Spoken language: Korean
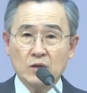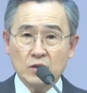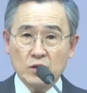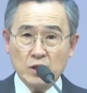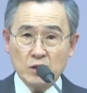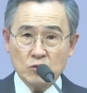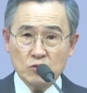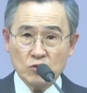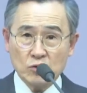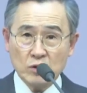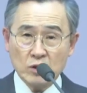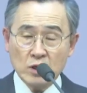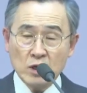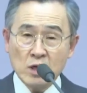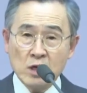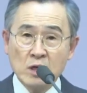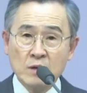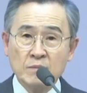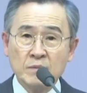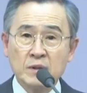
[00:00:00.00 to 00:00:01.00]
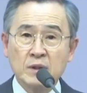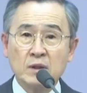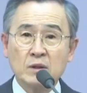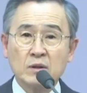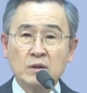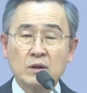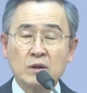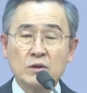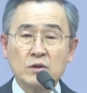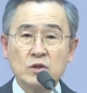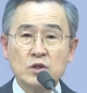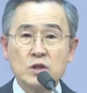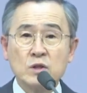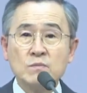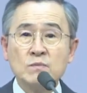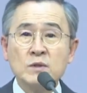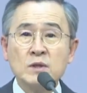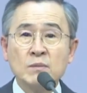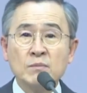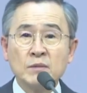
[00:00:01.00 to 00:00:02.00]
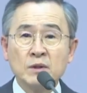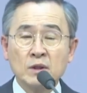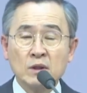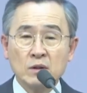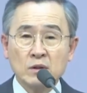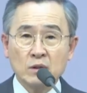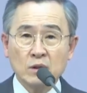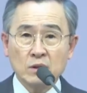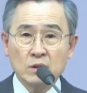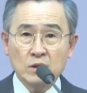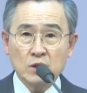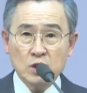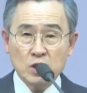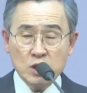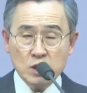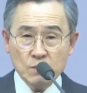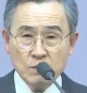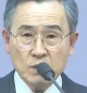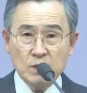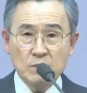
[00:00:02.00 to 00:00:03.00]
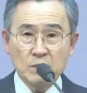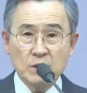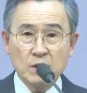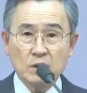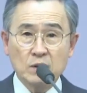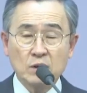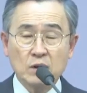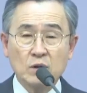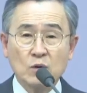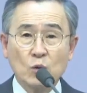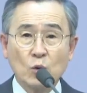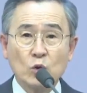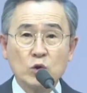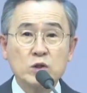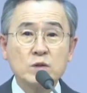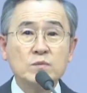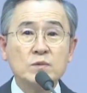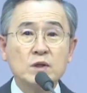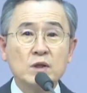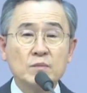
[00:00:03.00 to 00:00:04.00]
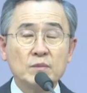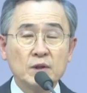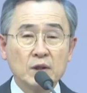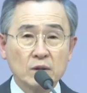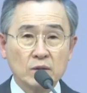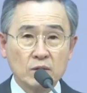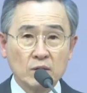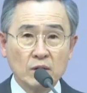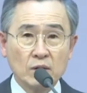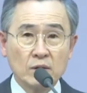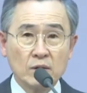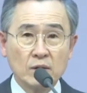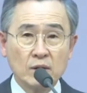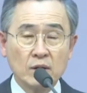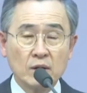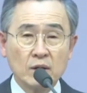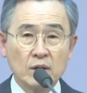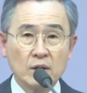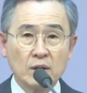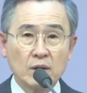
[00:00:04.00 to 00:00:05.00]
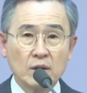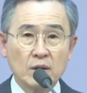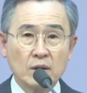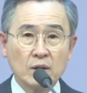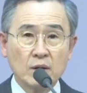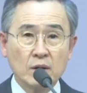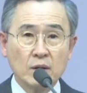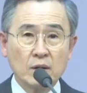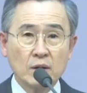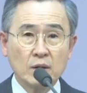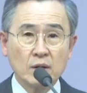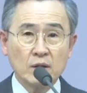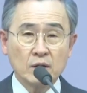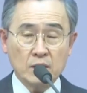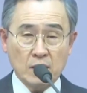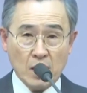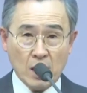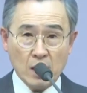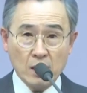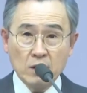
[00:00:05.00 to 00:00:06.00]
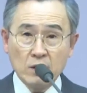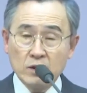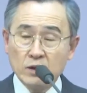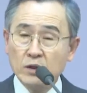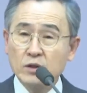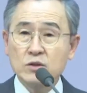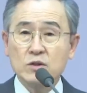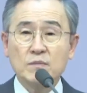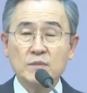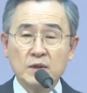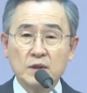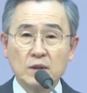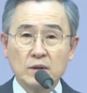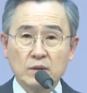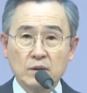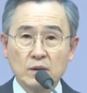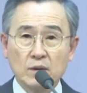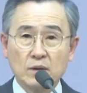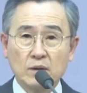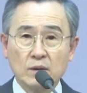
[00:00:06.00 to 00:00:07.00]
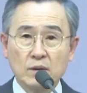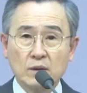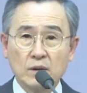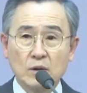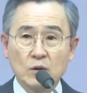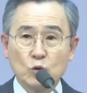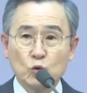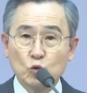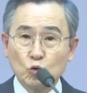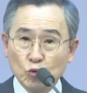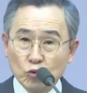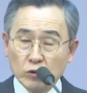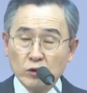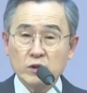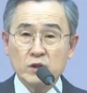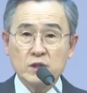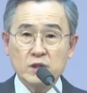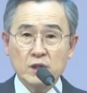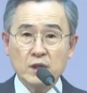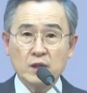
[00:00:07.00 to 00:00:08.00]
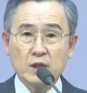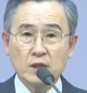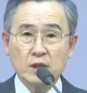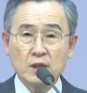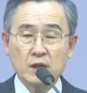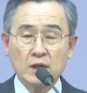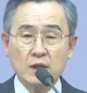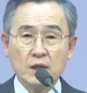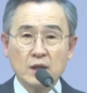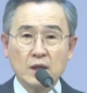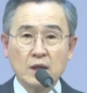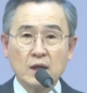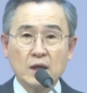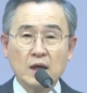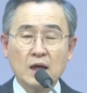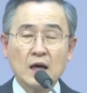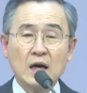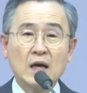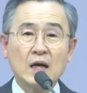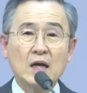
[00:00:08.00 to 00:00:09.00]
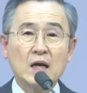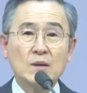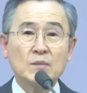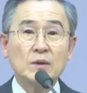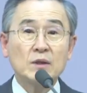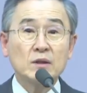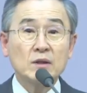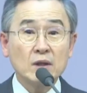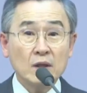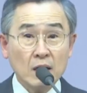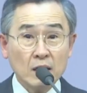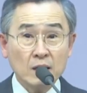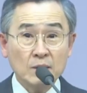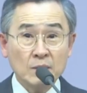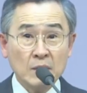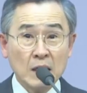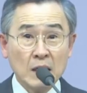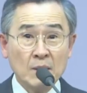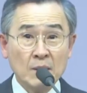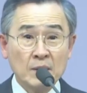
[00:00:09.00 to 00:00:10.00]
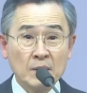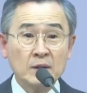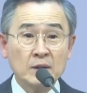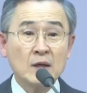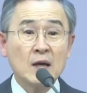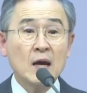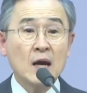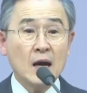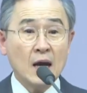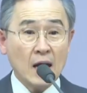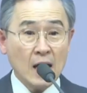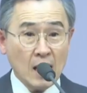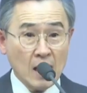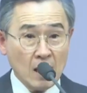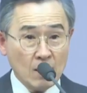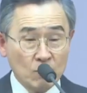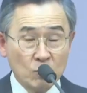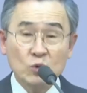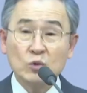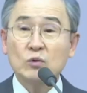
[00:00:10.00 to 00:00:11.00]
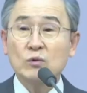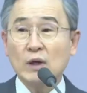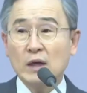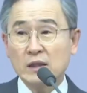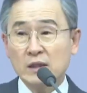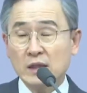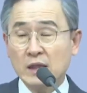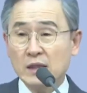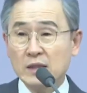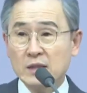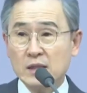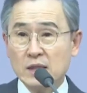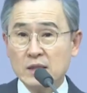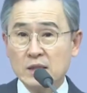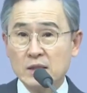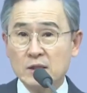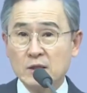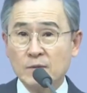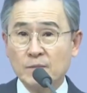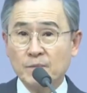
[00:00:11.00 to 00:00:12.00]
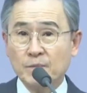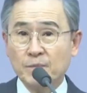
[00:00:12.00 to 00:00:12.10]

예수를 1년 믿었던, 10년 믿었던, 20년 믿었던, 50년을 믿었던, 대를 이어서 믿었던 누구든지 하나님을 떠나기만 하면 아무것도 아니라는 사실.